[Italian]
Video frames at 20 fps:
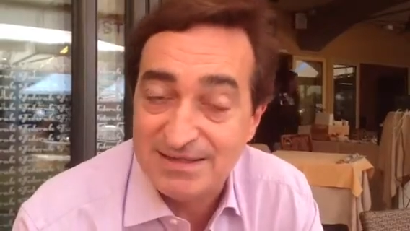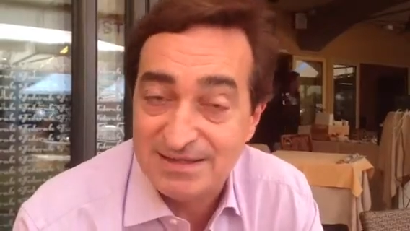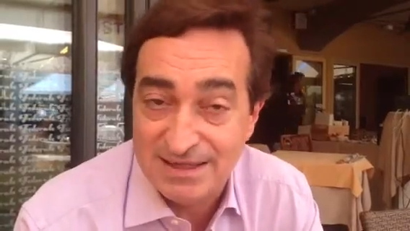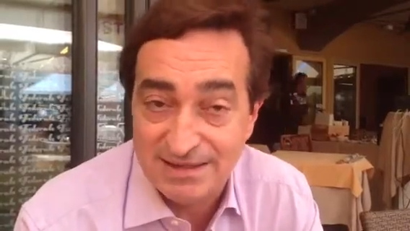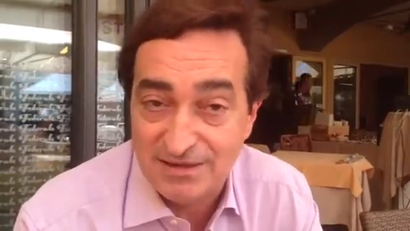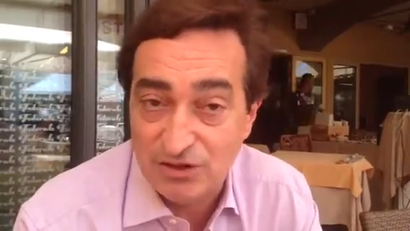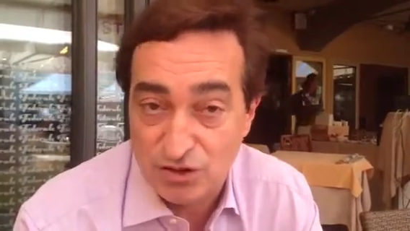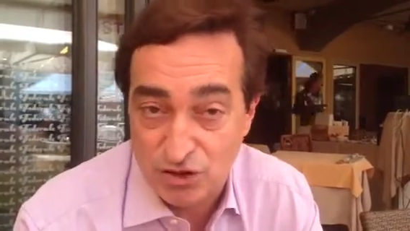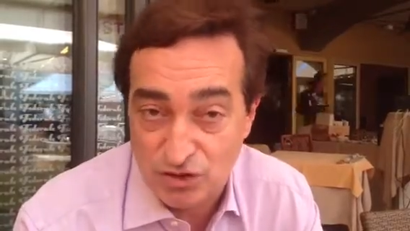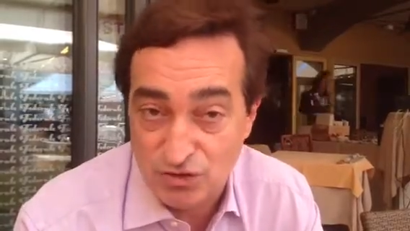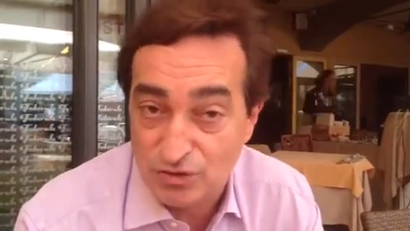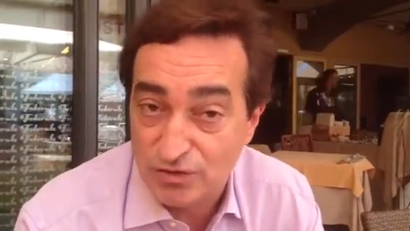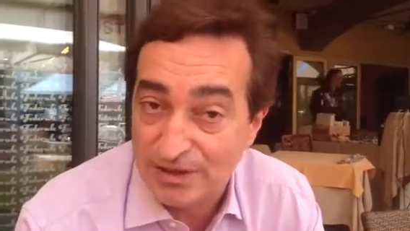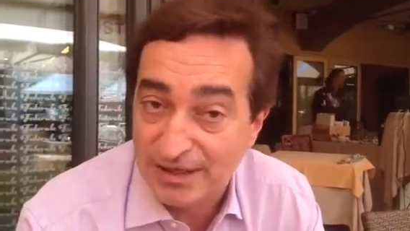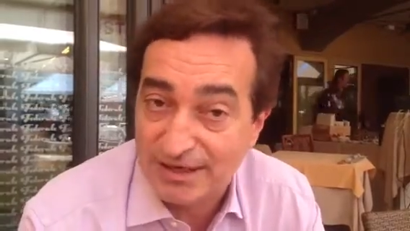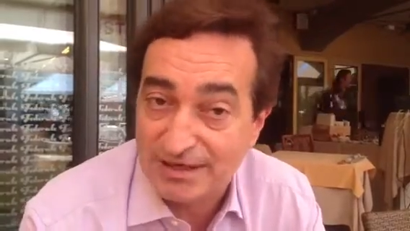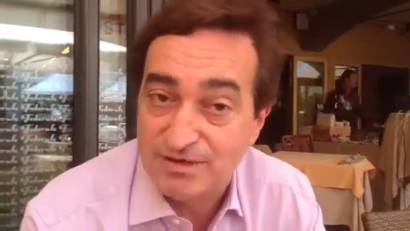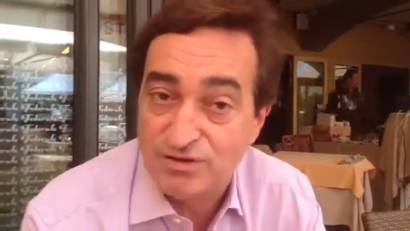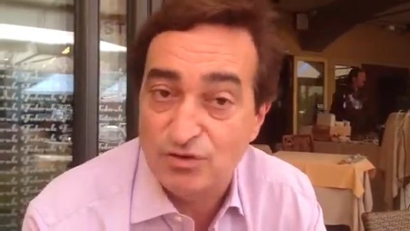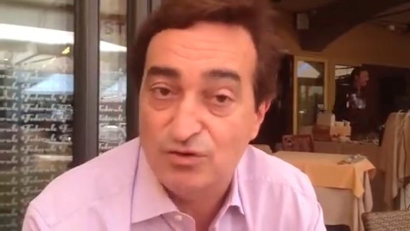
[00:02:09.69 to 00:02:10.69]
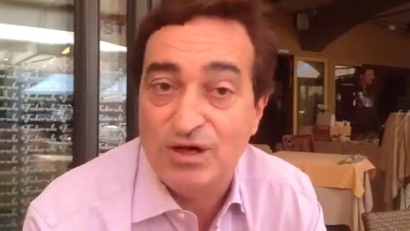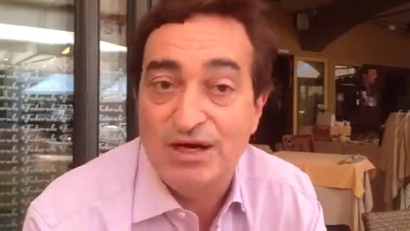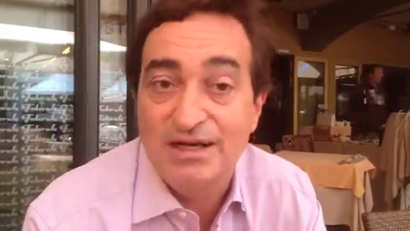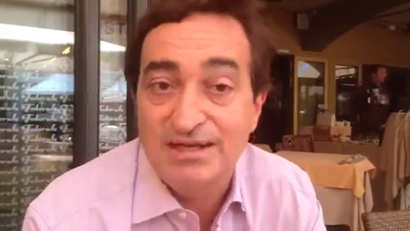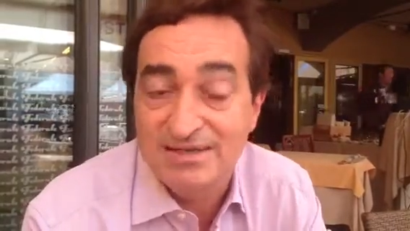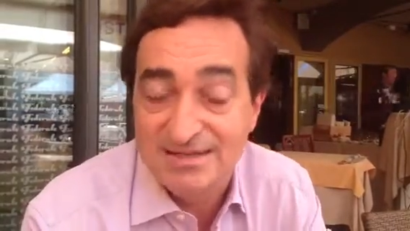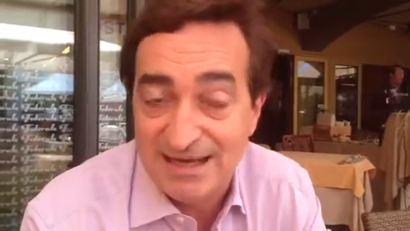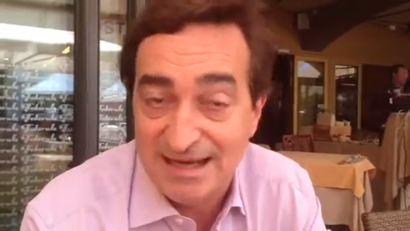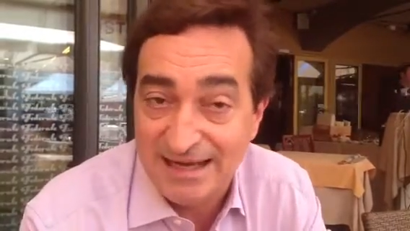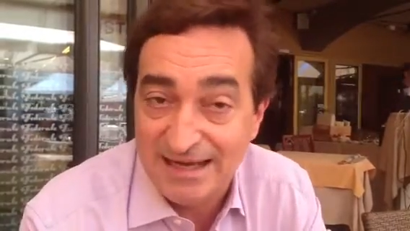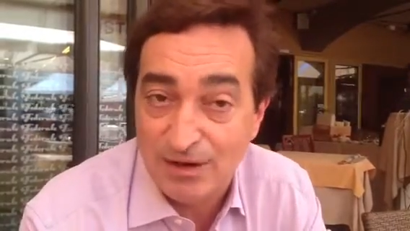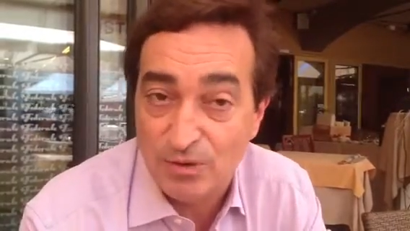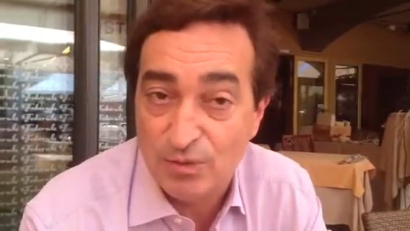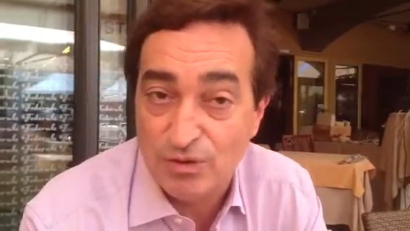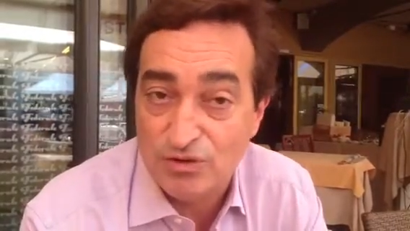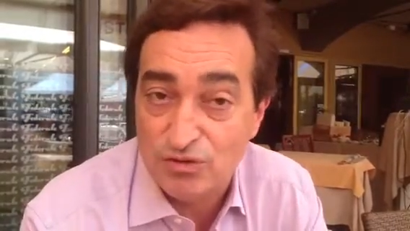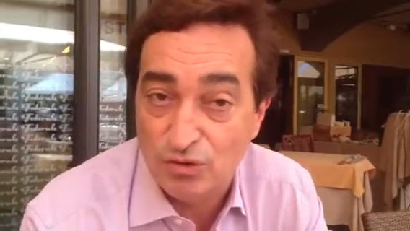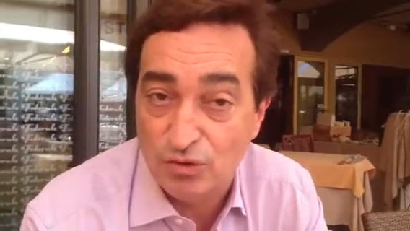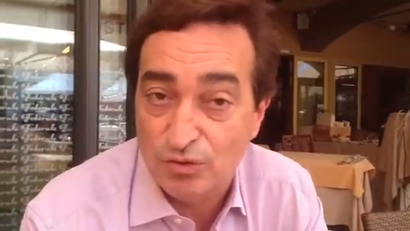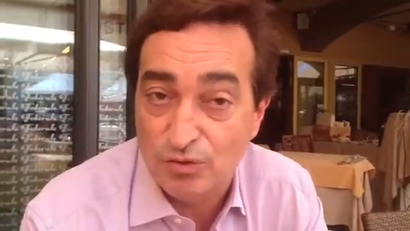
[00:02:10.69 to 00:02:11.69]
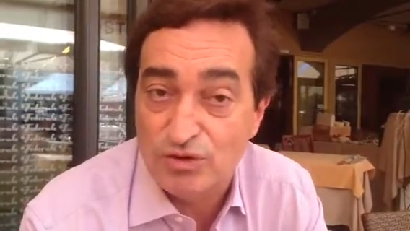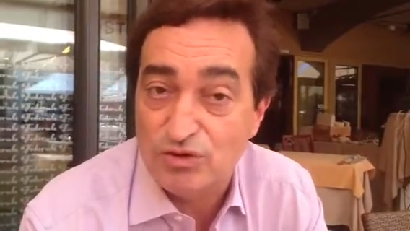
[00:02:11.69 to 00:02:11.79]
si è deciso di razionalizzare questo,